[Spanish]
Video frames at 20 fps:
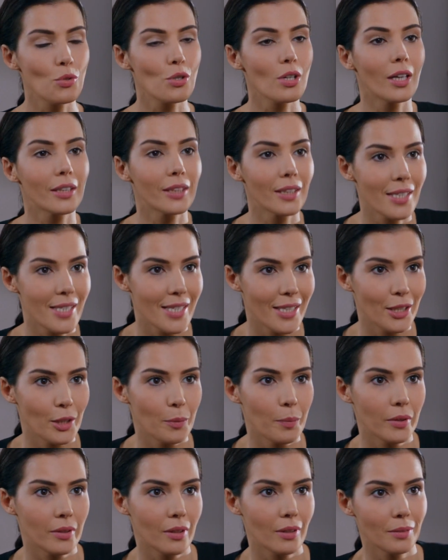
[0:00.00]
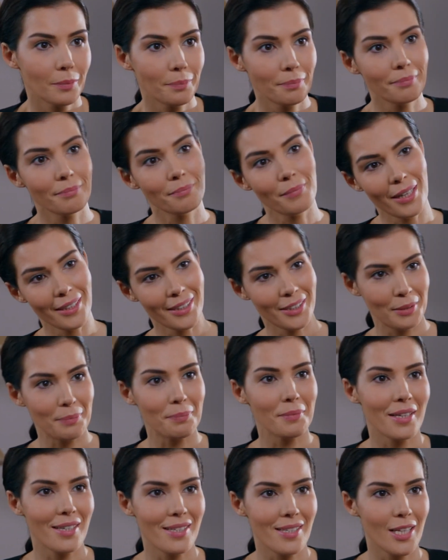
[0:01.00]
Con permiso, señora Kimet, voy a
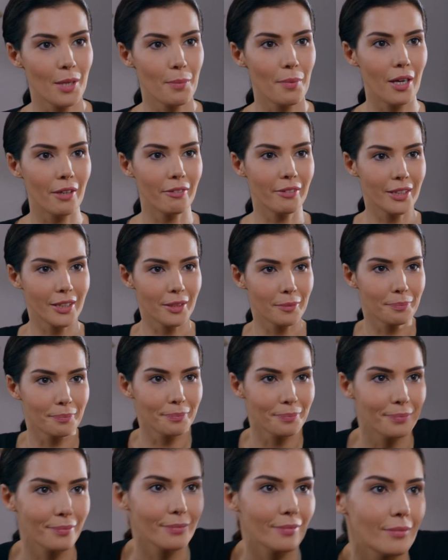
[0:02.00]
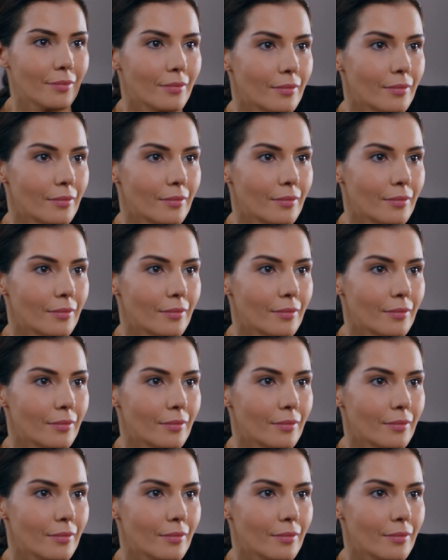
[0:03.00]
decirle a Nasli que se prepare.